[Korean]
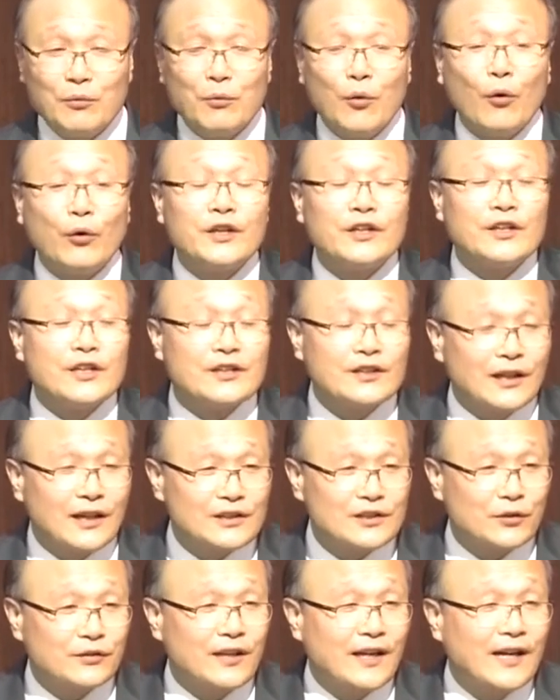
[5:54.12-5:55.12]
너무
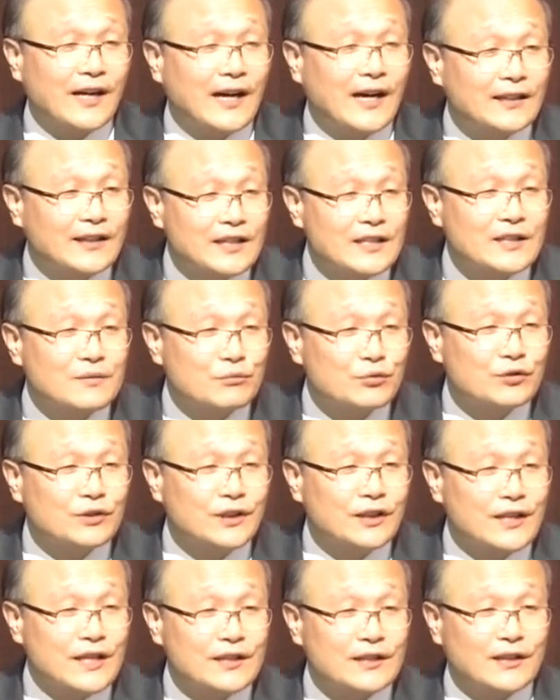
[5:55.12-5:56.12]
오래되셔 가지고 생각 안 나시는
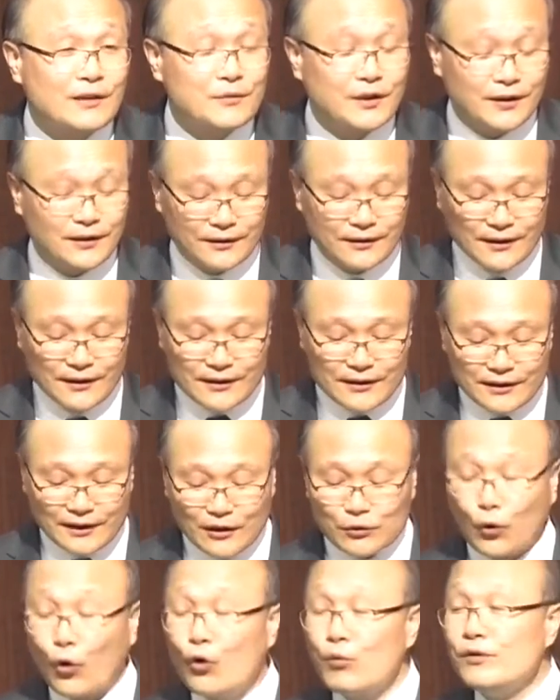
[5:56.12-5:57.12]
분들이 계시다면
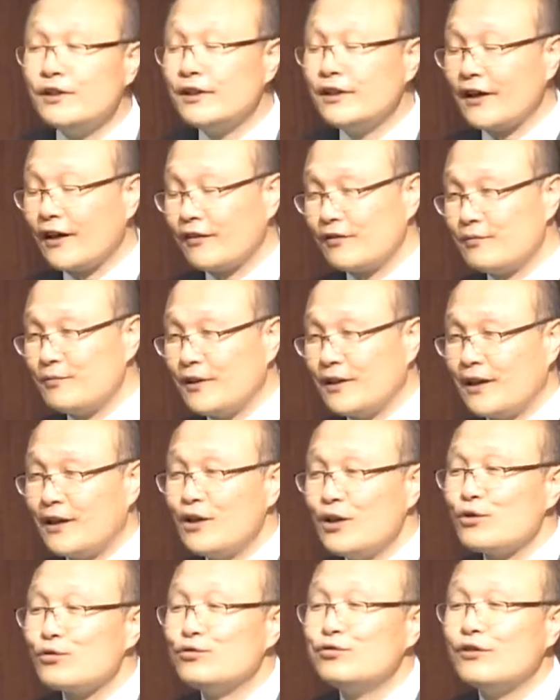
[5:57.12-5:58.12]
제가 도움을
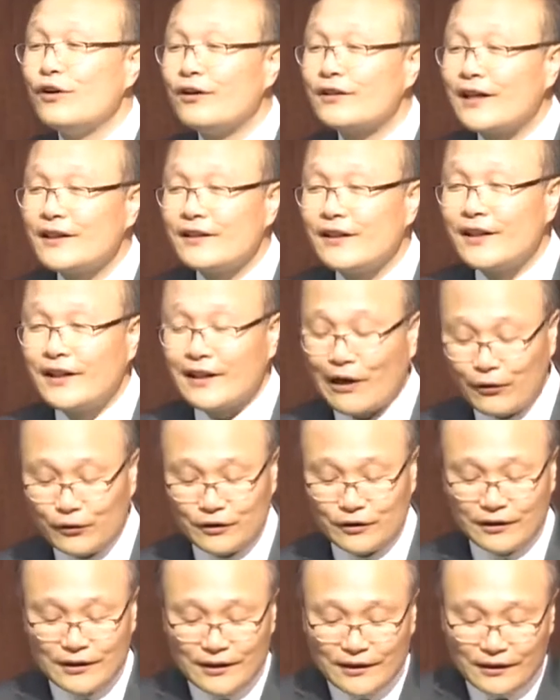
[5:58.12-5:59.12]
드리겠습니다. 국어 사전에
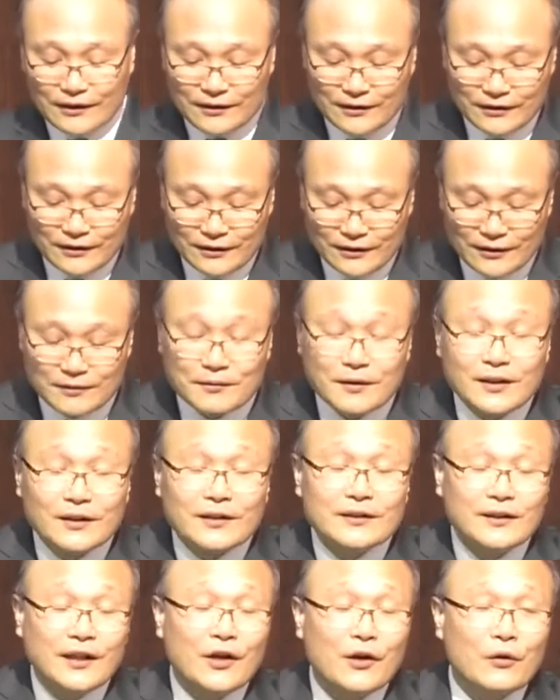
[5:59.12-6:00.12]
나온
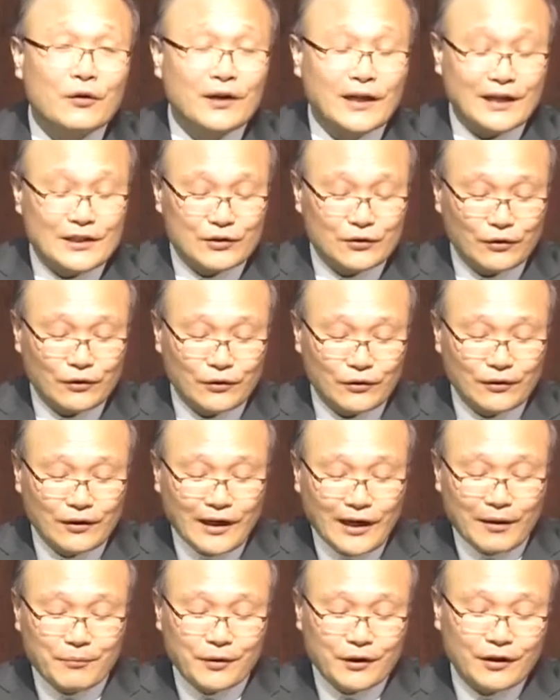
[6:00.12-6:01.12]
그 내용을
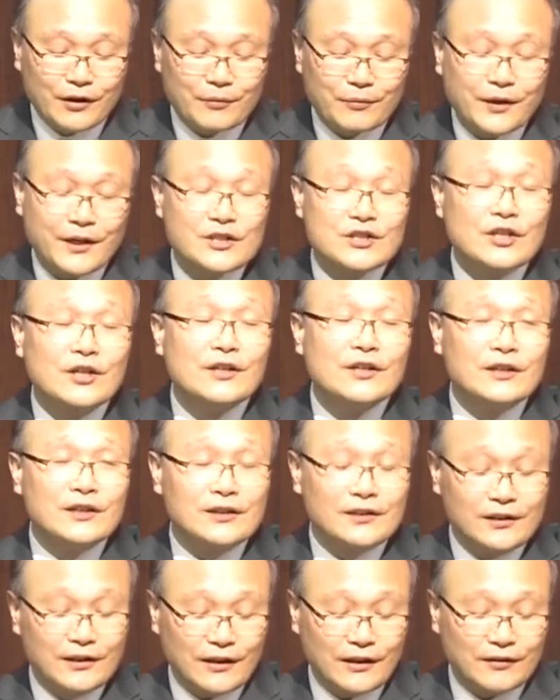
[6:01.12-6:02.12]
가지고 한번 여러분에게
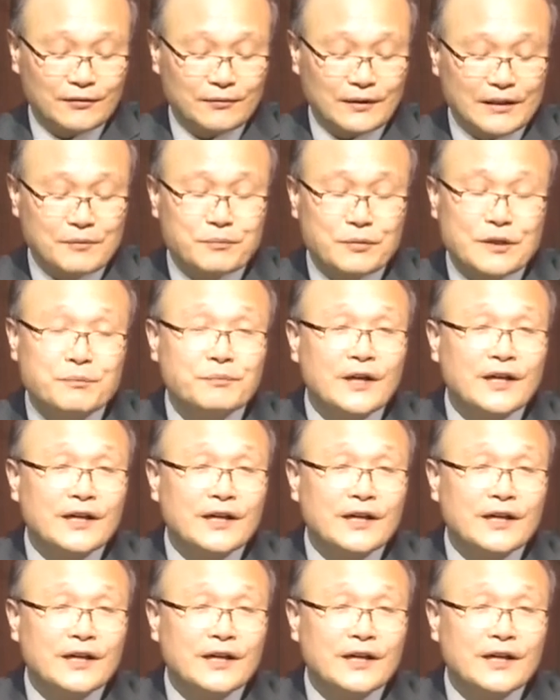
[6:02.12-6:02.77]
정의를 드리겠습니다. 이